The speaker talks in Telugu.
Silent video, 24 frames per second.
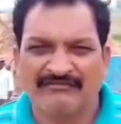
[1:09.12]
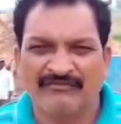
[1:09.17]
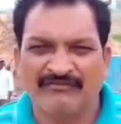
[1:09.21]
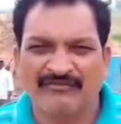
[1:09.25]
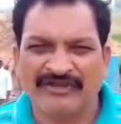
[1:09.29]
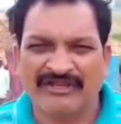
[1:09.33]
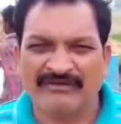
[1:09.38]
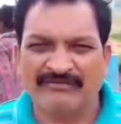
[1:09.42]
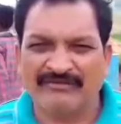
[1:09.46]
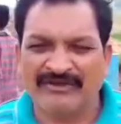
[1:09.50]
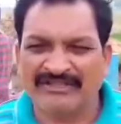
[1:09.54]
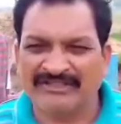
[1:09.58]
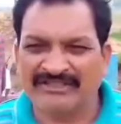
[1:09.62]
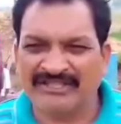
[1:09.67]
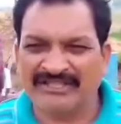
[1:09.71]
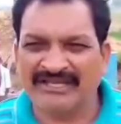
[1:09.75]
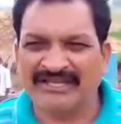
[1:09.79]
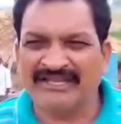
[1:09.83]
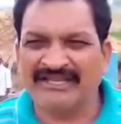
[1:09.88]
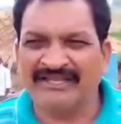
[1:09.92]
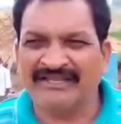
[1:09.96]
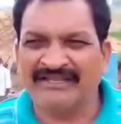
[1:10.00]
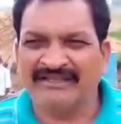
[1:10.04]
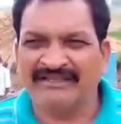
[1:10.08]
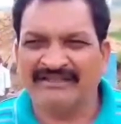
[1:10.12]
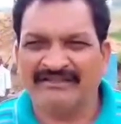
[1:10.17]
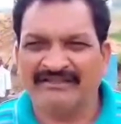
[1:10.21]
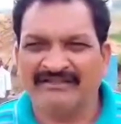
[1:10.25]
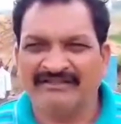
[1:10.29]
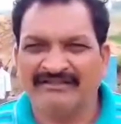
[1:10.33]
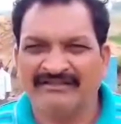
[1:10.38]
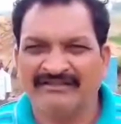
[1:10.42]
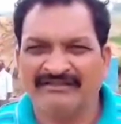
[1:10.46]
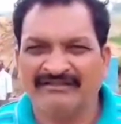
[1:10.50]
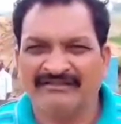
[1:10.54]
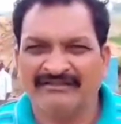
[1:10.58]
ముఖ్యమంత్రి
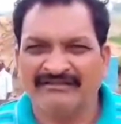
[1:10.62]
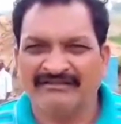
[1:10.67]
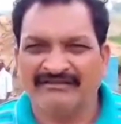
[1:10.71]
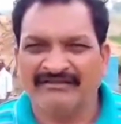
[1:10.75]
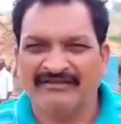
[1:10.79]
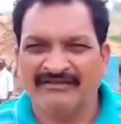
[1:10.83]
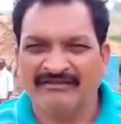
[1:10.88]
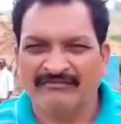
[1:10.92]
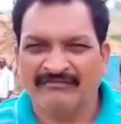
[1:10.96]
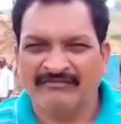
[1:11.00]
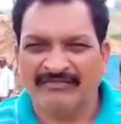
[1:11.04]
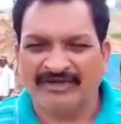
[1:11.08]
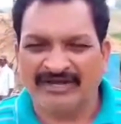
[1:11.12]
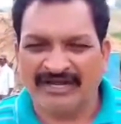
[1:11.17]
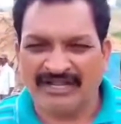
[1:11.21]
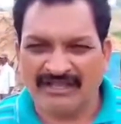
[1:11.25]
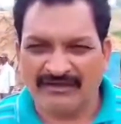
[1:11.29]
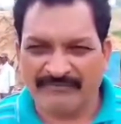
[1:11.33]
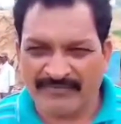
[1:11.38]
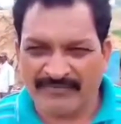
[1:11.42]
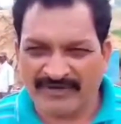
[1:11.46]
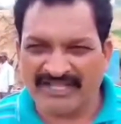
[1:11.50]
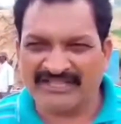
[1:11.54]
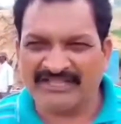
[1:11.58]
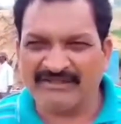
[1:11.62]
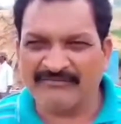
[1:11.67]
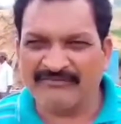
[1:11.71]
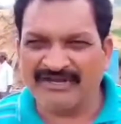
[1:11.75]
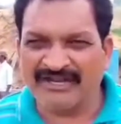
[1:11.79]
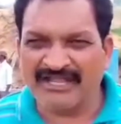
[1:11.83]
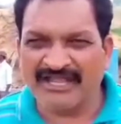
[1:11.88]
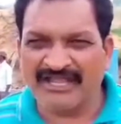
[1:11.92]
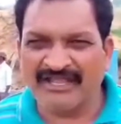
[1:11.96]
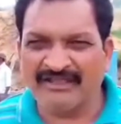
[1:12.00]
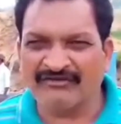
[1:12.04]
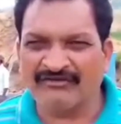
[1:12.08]
మన ప్రియతమ
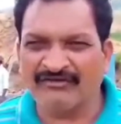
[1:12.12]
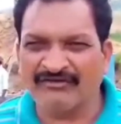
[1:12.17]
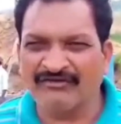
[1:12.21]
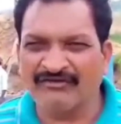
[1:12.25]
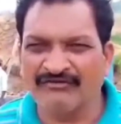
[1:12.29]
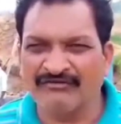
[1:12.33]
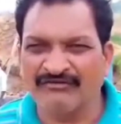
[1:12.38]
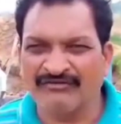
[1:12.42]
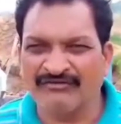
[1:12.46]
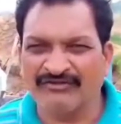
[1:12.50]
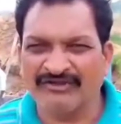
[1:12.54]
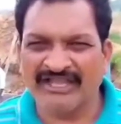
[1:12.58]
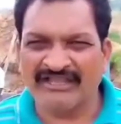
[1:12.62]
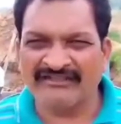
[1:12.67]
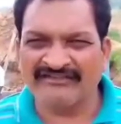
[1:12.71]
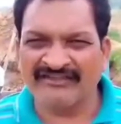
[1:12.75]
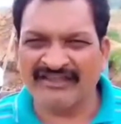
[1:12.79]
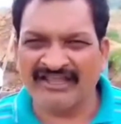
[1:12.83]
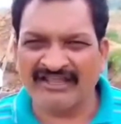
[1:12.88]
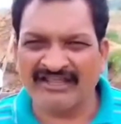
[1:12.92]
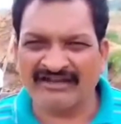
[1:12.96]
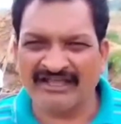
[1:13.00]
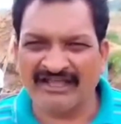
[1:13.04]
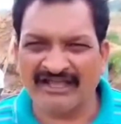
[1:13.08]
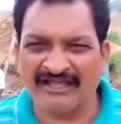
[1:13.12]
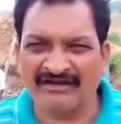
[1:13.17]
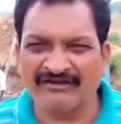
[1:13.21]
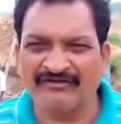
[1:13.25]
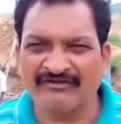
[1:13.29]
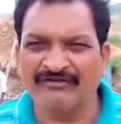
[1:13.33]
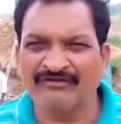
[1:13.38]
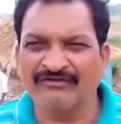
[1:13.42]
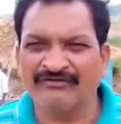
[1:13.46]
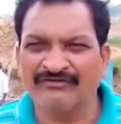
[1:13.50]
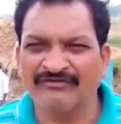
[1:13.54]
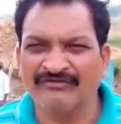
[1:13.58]
నాయకులు కేసీఆర్
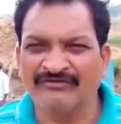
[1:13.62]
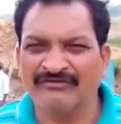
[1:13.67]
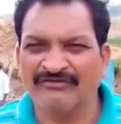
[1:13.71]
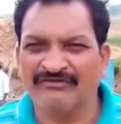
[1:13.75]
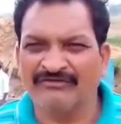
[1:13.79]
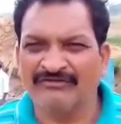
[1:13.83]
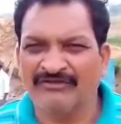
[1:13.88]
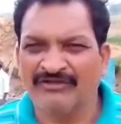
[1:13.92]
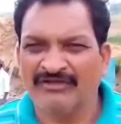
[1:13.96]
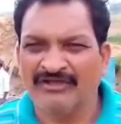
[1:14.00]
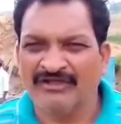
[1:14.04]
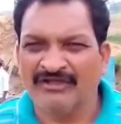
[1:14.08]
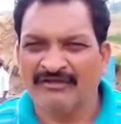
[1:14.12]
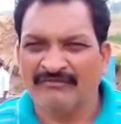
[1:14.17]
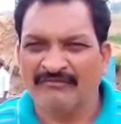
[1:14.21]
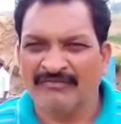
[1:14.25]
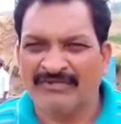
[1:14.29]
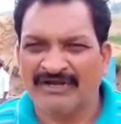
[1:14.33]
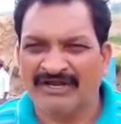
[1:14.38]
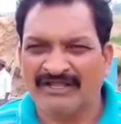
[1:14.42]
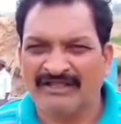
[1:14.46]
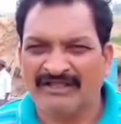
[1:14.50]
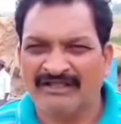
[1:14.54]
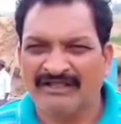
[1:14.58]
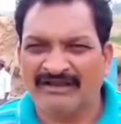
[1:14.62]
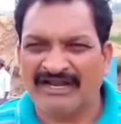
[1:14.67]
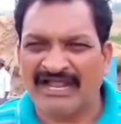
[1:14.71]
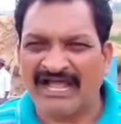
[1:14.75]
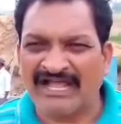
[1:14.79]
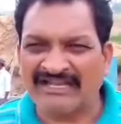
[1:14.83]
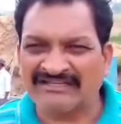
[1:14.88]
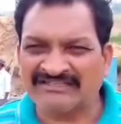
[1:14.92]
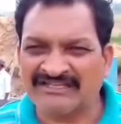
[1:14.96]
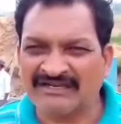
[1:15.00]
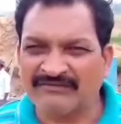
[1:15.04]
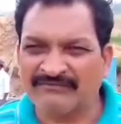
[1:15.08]
గారు
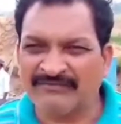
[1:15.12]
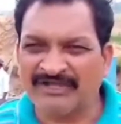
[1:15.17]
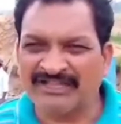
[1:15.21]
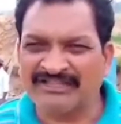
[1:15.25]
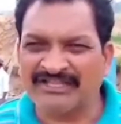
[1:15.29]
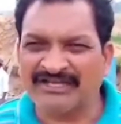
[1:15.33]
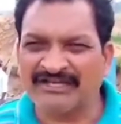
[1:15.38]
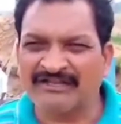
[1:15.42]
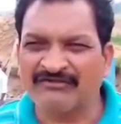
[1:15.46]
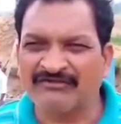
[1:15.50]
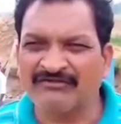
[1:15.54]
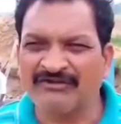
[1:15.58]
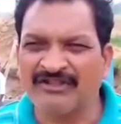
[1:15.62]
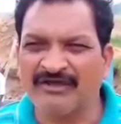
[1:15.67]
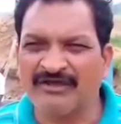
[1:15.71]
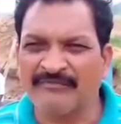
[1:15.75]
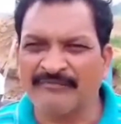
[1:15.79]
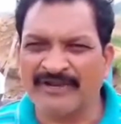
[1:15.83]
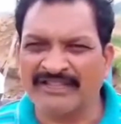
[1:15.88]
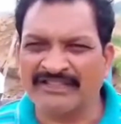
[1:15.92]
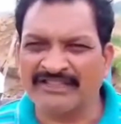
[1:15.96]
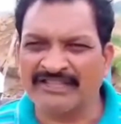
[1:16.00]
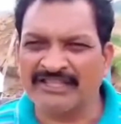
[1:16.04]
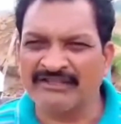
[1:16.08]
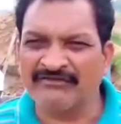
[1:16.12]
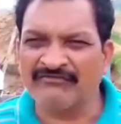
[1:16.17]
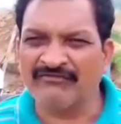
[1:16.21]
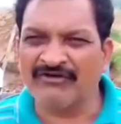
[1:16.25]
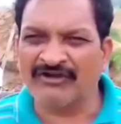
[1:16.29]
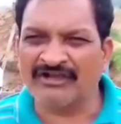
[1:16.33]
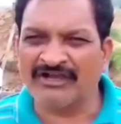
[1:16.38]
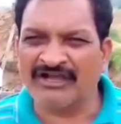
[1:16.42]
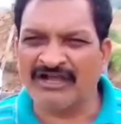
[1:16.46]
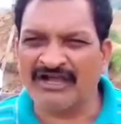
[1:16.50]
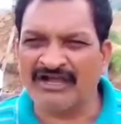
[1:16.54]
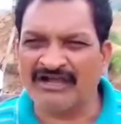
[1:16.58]
రాష్ట్రం అంతటా కూడా ప్రతి
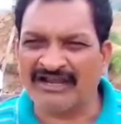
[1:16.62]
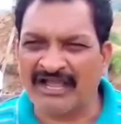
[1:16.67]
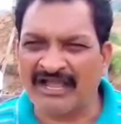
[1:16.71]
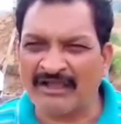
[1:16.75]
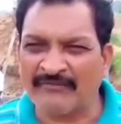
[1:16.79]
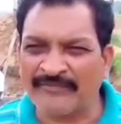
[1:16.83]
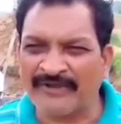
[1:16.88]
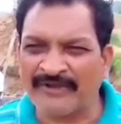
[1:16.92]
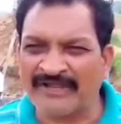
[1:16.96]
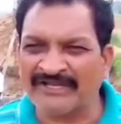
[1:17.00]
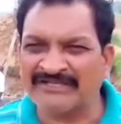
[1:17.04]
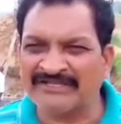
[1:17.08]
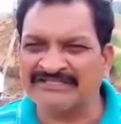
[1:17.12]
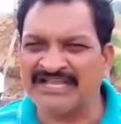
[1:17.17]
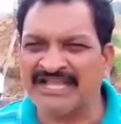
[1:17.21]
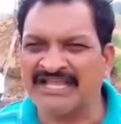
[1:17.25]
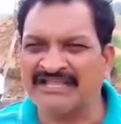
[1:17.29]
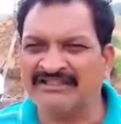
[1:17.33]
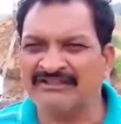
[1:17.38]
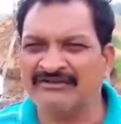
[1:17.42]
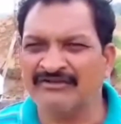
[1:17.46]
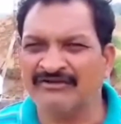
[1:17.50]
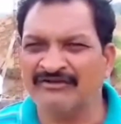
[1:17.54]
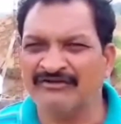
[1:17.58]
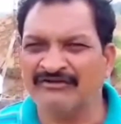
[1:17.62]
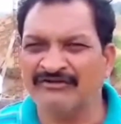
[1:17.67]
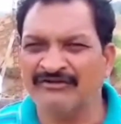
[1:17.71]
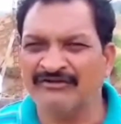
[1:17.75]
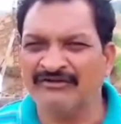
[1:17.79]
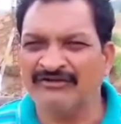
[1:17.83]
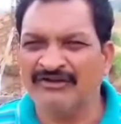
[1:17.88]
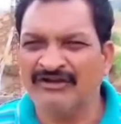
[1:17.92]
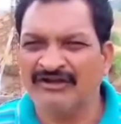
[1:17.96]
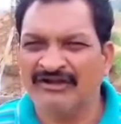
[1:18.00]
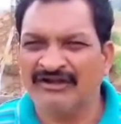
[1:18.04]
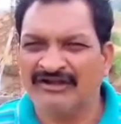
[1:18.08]
ఒక్క గ్రామ పంచాయతీలో
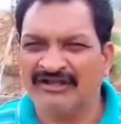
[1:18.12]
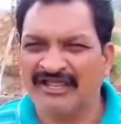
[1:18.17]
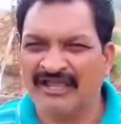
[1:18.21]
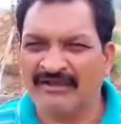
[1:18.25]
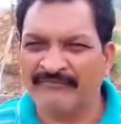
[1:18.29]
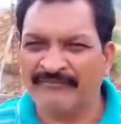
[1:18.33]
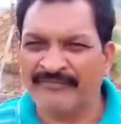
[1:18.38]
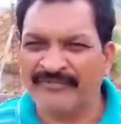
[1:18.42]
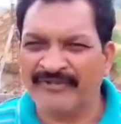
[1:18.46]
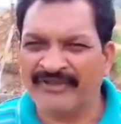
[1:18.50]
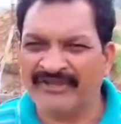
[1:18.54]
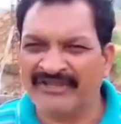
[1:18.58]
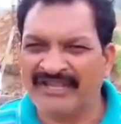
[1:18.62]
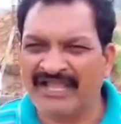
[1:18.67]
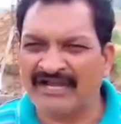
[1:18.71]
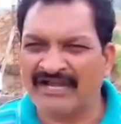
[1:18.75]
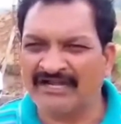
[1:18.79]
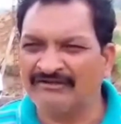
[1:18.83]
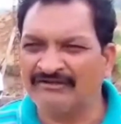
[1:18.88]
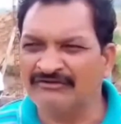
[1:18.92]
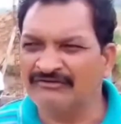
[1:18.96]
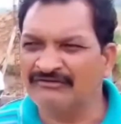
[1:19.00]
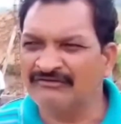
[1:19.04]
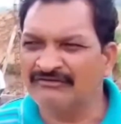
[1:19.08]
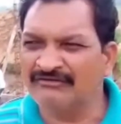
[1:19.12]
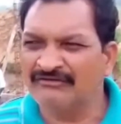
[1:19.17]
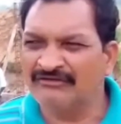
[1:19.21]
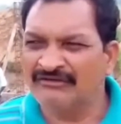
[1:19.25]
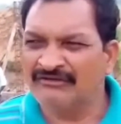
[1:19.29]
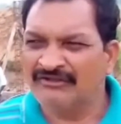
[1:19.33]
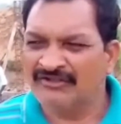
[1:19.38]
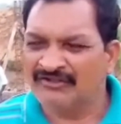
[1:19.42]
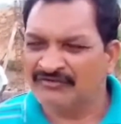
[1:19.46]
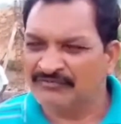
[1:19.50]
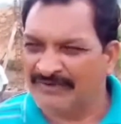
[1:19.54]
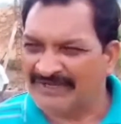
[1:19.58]
డంపింగ్ యార్డు
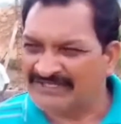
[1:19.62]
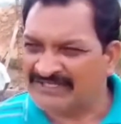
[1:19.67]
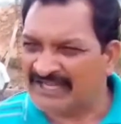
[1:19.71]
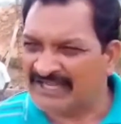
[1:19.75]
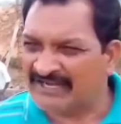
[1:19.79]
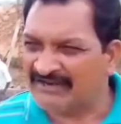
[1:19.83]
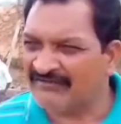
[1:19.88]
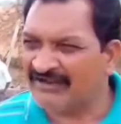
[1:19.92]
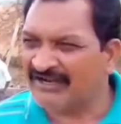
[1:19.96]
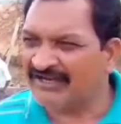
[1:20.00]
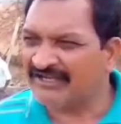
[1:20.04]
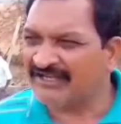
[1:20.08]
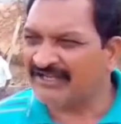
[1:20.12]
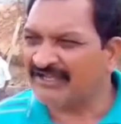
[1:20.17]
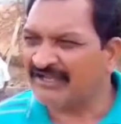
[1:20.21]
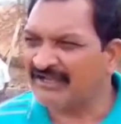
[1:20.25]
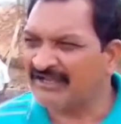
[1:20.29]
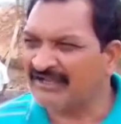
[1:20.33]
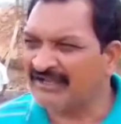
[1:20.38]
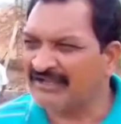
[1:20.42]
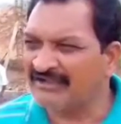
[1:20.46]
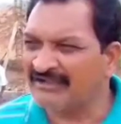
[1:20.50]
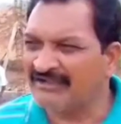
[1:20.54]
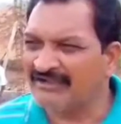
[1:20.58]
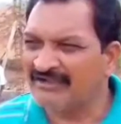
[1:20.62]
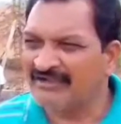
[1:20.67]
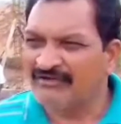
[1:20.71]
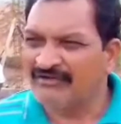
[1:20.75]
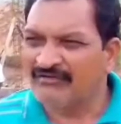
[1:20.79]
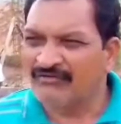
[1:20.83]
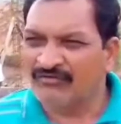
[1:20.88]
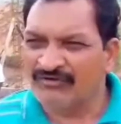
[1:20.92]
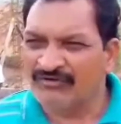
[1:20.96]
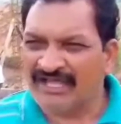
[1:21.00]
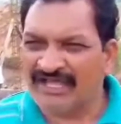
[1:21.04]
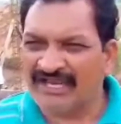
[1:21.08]
శ్మశాన వాటిక
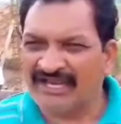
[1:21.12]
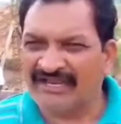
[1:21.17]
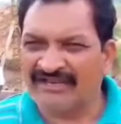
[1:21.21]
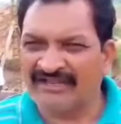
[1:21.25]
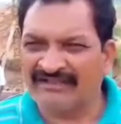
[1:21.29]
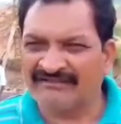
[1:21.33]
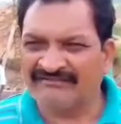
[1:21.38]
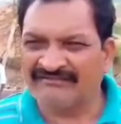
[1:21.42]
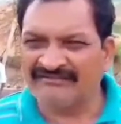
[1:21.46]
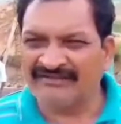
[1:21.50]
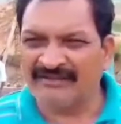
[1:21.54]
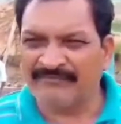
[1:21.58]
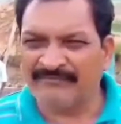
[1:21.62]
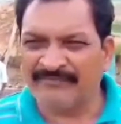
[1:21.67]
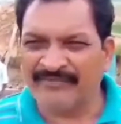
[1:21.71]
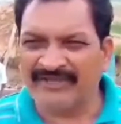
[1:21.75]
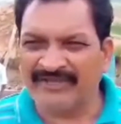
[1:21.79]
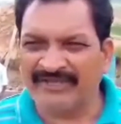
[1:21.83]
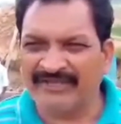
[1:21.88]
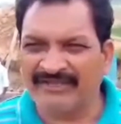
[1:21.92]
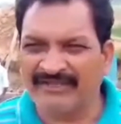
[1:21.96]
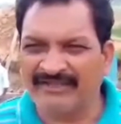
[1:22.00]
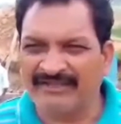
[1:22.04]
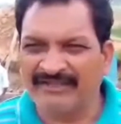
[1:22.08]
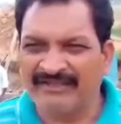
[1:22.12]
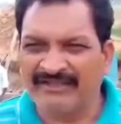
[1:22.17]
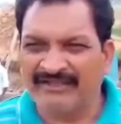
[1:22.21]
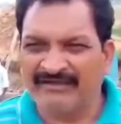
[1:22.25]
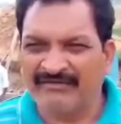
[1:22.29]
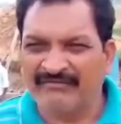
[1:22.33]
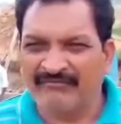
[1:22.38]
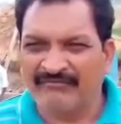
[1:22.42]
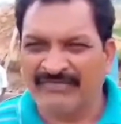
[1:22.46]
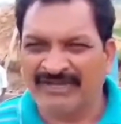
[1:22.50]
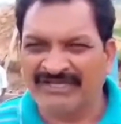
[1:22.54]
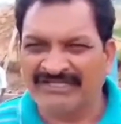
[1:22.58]
ఉండాలని చెప్పి
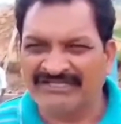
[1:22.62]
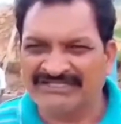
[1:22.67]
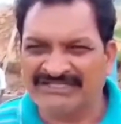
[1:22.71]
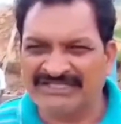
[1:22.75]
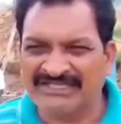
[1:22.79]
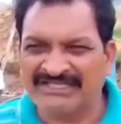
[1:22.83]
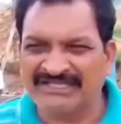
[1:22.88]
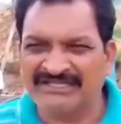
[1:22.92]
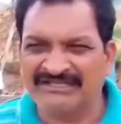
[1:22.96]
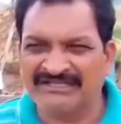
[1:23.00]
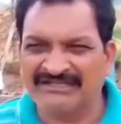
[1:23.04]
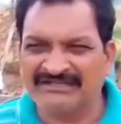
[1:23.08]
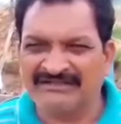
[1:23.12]
మంచి